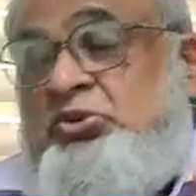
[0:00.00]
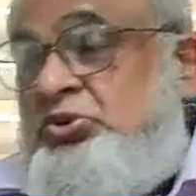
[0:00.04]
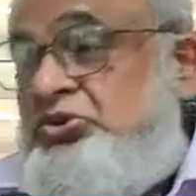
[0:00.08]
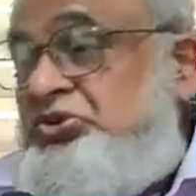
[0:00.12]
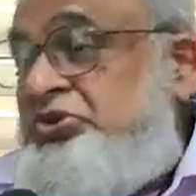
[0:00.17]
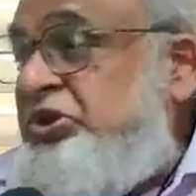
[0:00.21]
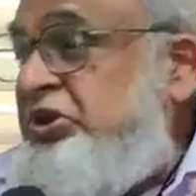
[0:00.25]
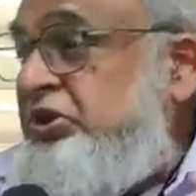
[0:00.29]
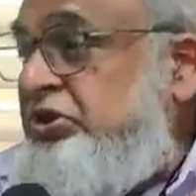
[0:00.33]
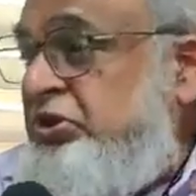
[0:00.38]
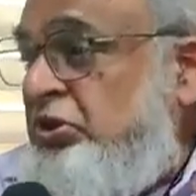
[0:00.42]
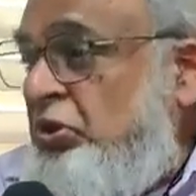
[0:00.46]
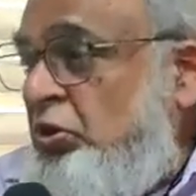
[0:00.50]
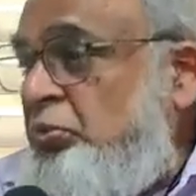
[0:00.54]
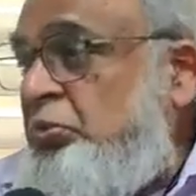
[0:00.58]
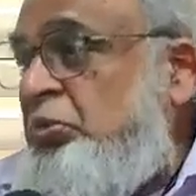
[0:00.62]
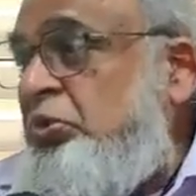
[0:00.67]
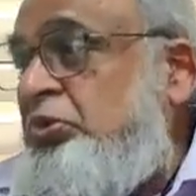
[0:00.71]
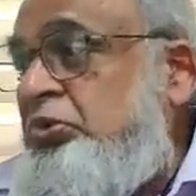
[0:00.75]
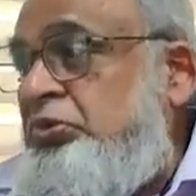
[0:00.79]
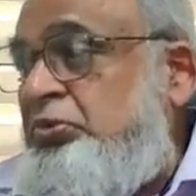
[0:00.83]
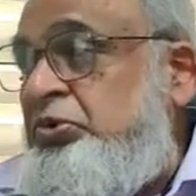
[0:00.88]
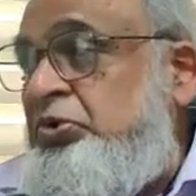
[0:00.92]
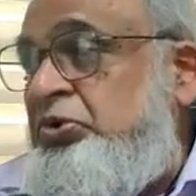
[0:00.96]
स्कूल से
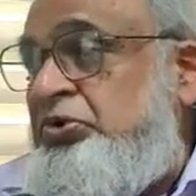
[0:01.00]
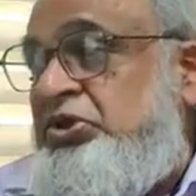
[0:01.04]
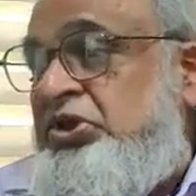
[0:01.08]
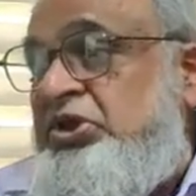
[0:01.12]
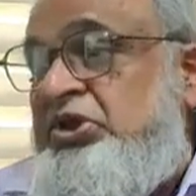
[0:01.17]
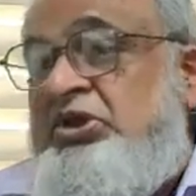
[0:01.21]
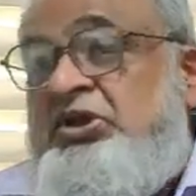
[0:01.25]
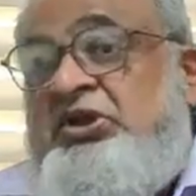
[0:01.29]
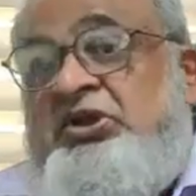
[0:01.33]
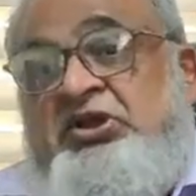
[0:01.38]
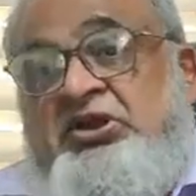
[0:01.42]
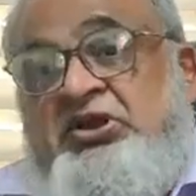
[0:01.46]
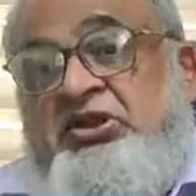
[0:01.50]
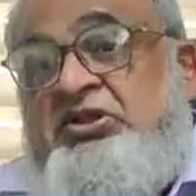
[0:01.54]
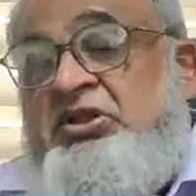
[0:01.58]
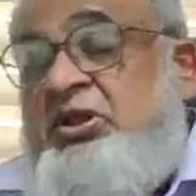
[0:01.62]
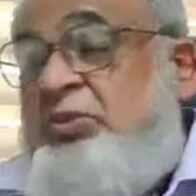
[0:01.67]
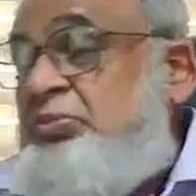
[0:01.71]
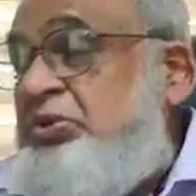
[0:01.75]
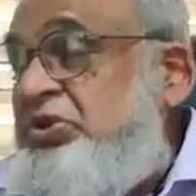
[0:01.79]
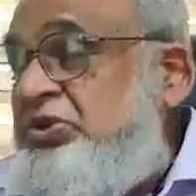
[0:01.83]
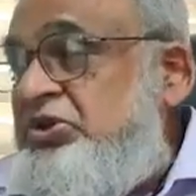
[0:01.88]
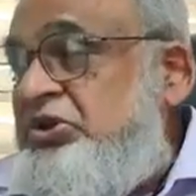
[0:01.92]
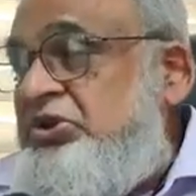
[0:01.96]
ड्रॉप आउट भी होते
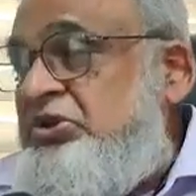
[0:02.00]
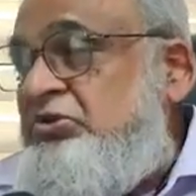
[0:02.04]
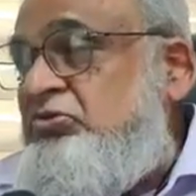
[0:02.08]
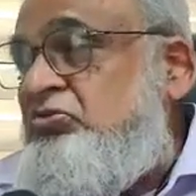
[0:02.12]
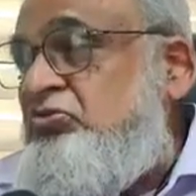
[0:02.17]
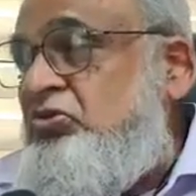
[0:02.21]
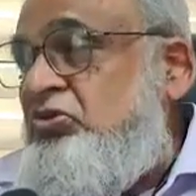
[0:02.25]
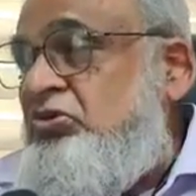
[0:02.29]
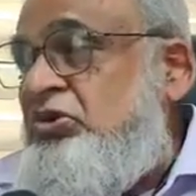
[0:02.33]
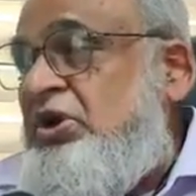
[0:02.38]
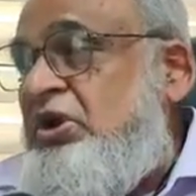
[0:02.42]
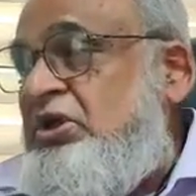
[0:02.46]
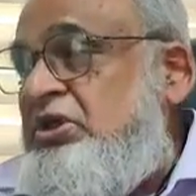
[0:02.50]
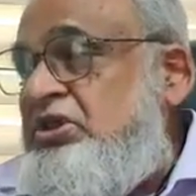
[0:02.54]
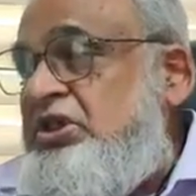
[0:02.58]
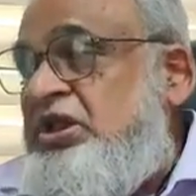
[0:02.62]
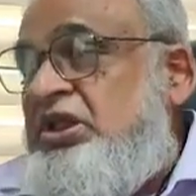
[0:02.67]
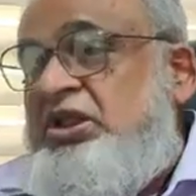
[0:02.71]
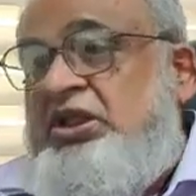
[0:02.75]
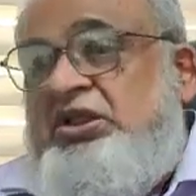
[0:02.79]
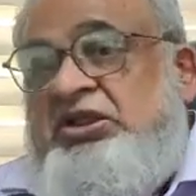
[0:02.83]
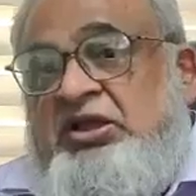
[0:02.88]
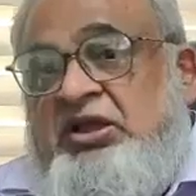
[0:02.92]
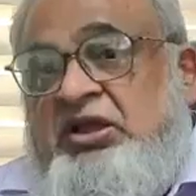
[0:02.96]
इसका परसेंटेज कई
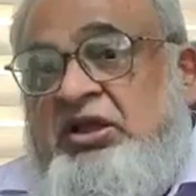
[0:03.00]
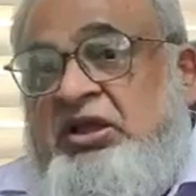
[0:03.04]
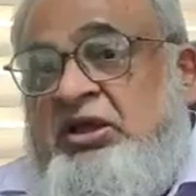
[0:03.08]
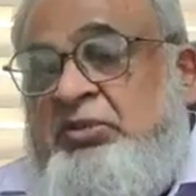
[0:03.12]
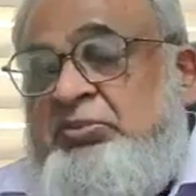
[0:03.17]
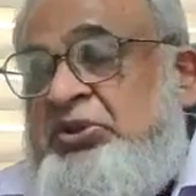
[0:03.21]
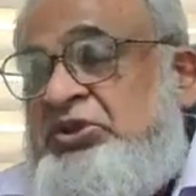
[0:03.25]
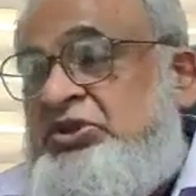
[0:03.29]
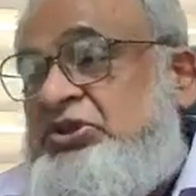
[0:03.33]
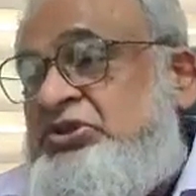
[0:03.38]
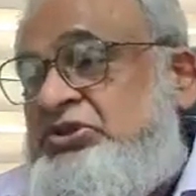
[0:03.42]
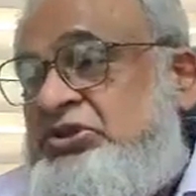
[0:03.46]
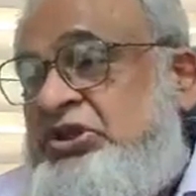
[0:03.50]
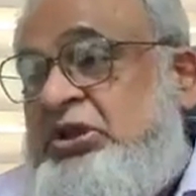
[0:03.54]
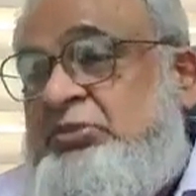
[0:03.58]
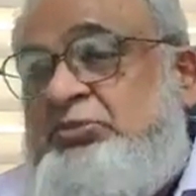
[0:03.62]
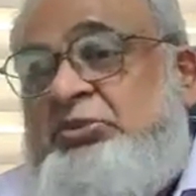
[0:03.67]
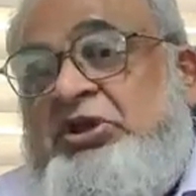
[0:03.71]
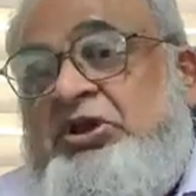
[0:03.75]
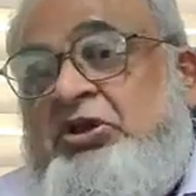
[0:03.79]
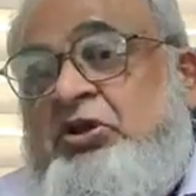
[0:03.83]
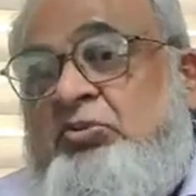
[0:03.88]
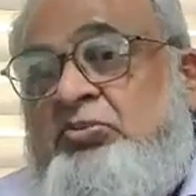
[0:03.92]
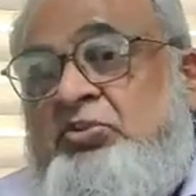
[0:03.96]
ज़्यादा था अगर 25
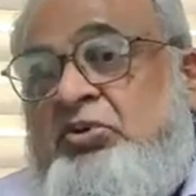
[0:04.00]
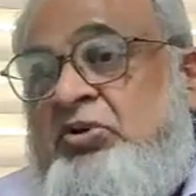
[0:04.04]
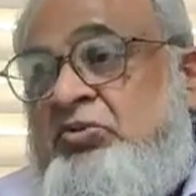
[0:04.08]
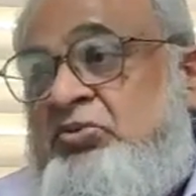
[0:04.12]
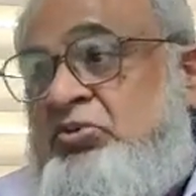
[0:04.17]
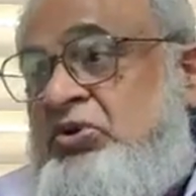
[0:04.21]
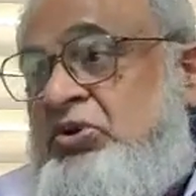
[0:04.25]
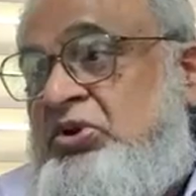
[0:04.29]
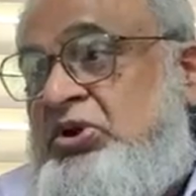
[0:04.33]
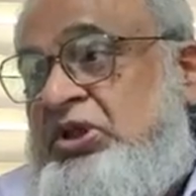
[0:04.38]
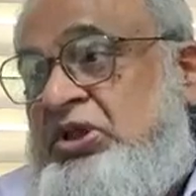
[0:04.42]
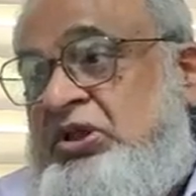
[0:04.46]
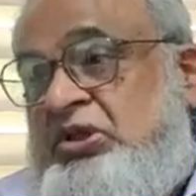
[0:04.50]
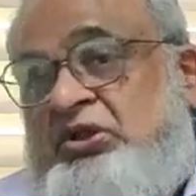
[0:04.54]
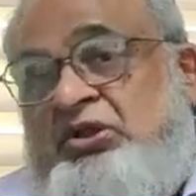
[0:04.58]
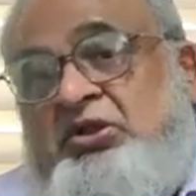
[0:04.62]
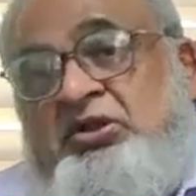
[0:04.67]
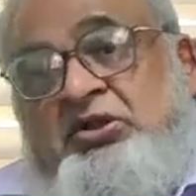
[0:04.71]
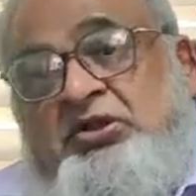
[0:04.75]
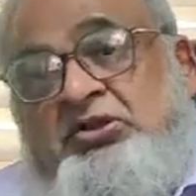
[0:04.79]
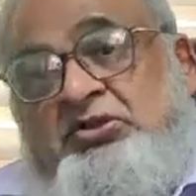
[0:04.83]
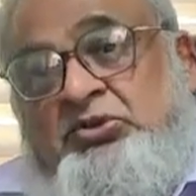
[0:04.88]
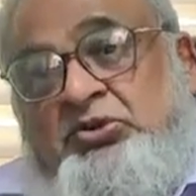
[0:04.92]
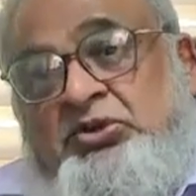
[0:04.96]
साल पहले आप करें
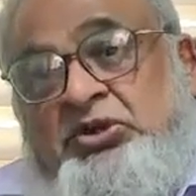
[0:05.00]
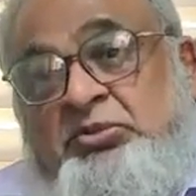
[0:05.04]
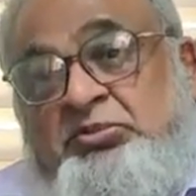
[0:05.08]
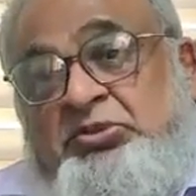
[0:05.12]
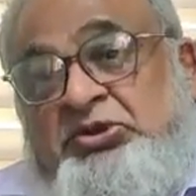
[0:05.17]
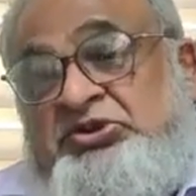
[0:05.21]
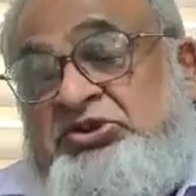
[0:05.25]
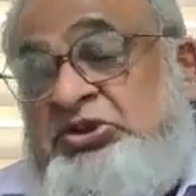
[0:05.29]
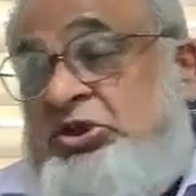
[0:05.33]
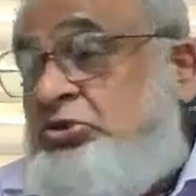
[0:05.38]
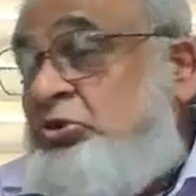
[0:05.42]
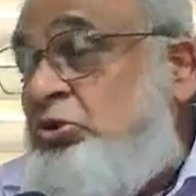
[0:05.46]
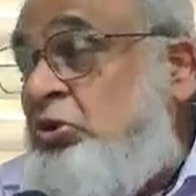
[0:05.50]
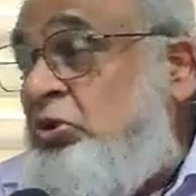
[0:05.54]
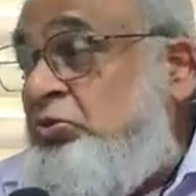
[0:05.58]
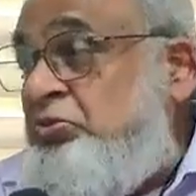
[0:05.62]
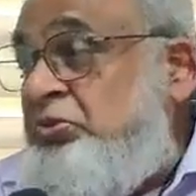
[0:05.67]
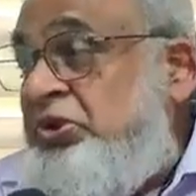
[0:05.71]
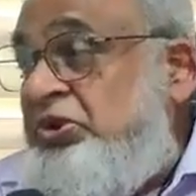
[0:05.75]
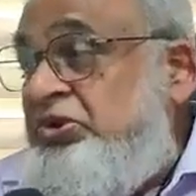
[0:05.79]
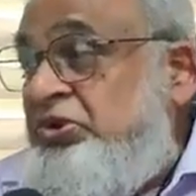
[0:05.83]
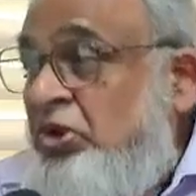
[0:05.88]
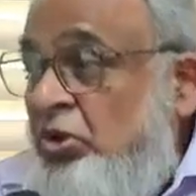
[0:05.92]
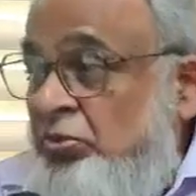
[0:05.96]
तो ये बच्चे
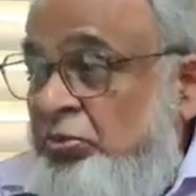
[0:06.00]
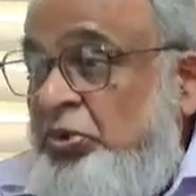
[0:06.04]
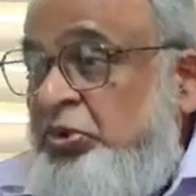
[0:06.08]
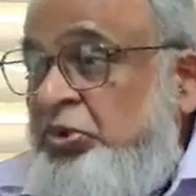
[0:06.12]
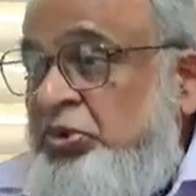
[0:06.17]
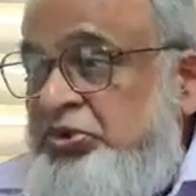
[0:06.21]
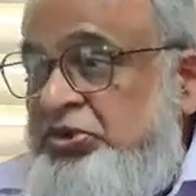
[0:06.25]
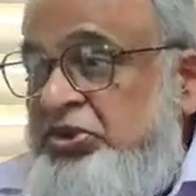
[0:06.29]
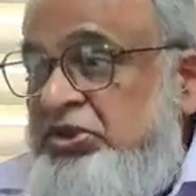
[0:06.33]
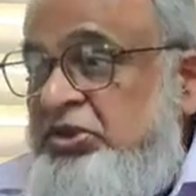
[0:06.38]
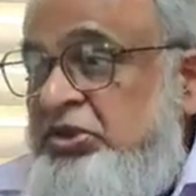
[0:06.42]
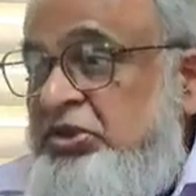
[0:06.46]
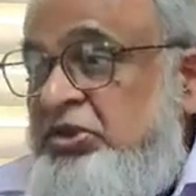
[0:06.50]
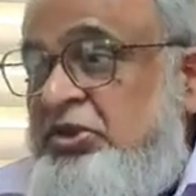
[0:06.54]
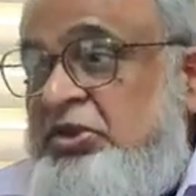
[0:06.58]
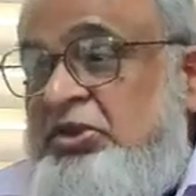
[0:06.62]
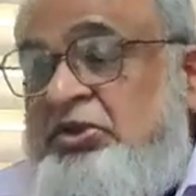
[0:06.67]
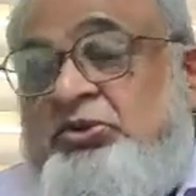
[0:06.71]
जो फिर ड्रॉप आउट होते